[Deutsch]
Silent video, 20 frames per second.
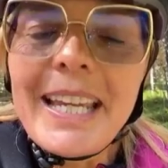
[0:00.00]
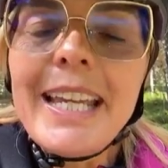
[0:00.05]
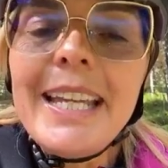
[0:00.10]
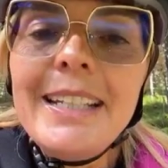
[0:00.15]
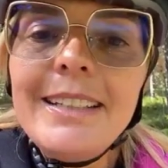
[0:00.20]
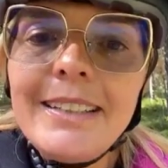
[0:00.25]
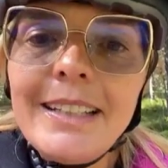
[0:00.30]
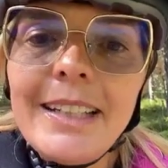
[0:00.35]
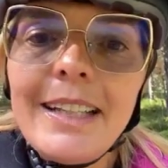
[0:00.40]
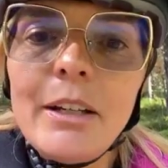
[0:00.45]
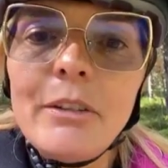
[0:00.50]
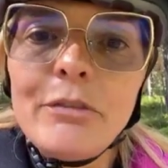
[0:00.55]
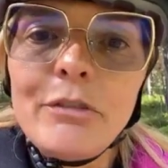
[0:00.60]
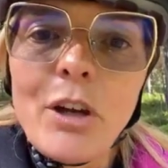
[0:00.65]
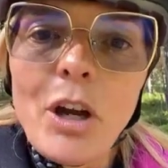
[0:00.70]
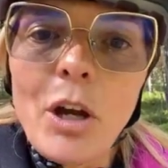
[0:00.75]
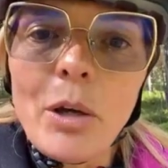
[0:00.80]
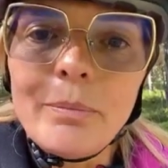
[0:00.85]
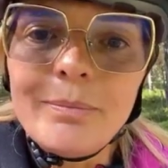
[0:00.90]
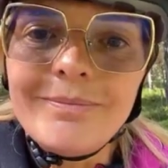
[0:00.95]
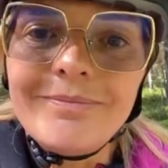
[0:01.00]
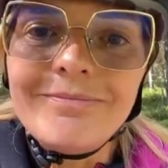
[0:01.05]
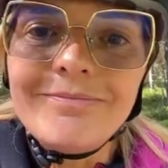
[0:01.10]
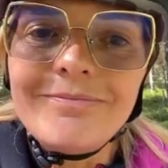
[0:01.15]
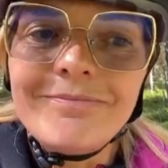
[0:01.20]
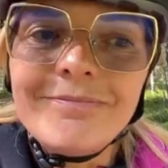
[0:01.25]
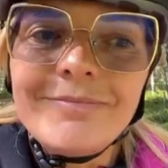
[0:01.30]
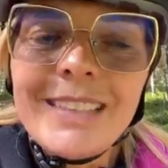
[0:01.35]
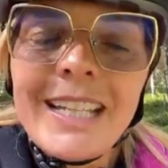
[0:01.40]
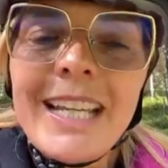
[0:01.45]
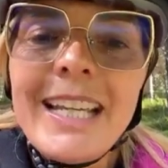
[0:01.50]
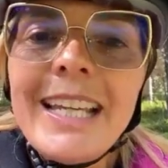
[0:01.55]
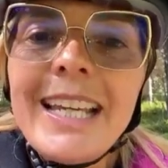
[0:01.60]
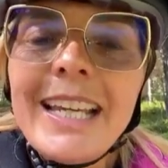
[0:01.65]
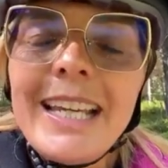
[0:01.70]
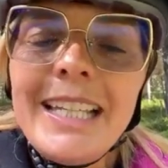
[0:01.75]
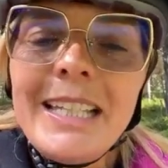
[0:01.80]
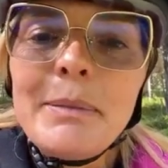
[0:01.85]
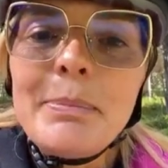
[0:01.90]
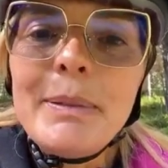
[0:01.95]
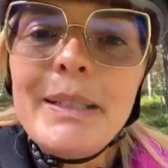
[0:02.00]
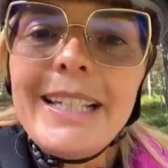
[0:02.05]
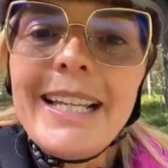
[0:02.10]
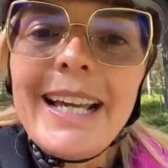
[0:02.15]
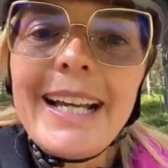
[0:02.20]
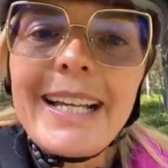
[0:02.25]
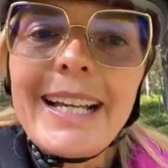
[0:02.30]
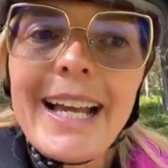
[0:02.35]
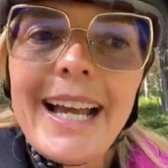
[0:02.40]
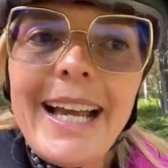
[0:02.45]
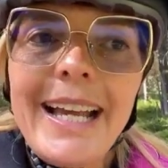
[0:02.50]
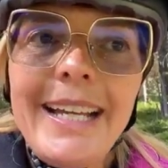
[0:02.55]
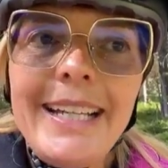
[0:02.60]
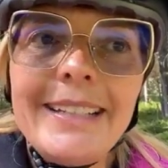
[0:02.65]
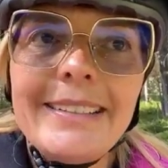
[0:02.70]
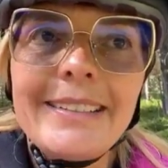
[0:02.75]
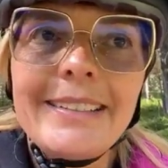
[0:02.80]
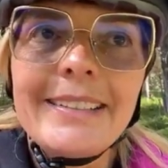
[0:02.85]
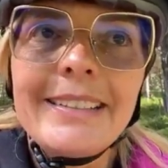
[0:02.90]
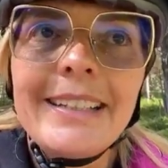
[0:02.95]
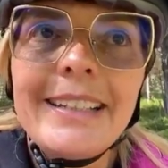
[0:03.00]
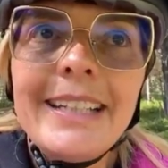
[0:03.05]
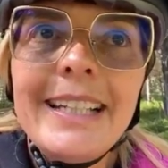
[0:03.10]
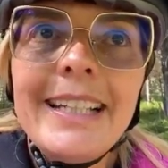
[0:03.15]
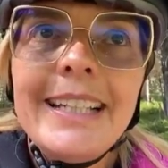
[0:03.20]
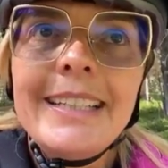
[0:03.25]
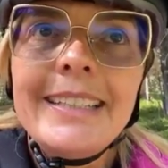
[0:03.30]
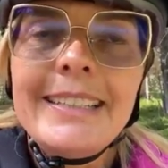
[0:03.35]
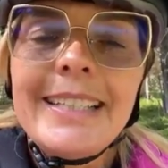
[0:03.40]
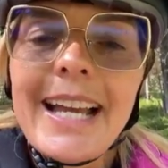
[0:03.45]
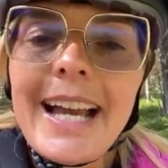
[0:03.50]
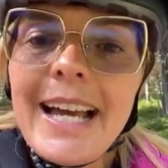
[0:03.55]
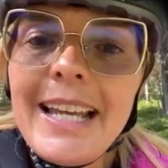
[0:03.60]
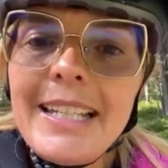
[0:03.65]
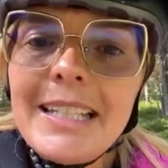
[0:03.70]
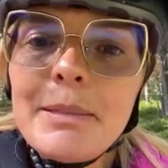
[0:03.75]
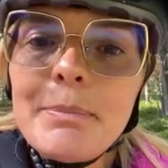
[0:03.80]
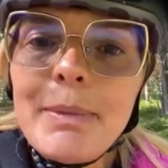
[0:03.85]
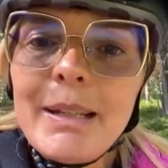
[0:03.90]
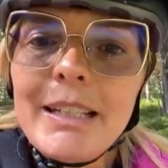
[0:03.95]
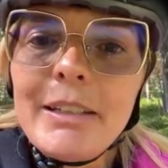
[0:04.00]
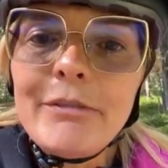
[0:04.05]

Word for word: hinter der Form. Ich bin der Geist der alles